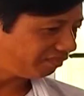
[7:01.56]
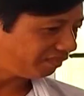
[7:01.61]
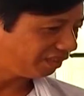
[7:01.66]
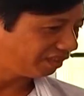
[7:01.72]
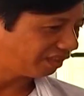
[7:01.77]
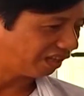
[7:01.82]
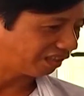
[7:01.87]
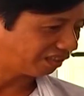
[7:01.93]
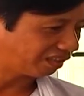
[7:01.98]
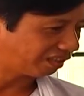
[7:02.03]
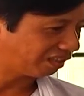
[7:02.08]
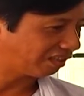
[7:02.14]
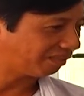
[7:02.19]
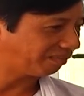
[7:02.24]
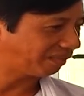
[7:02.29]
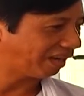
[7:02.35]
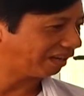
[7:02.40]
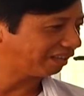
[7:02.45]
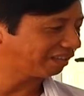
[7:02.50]
và Long
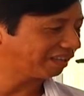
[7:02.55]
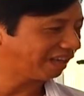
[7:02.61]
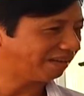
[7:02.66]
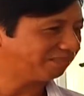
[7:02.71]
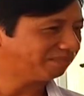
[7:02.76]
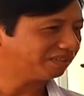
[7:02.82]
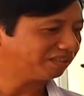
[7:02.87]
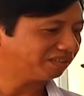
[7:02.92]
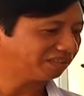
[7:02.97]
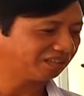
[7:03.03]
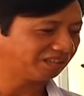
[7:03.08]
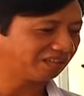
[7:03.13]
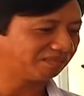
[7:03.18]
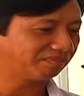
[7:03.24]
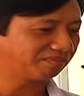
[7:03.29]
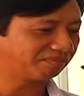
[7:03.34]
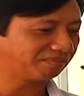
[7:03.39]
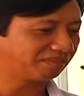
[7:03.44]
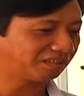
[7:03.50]
Mỹ có số
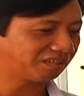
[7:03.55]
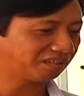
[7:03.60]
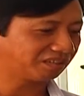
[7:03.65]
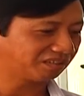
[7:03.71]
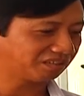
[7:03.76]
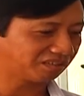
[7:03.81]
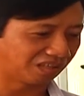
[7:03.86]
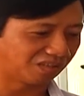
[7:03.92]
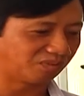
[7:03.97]
điều khám đạt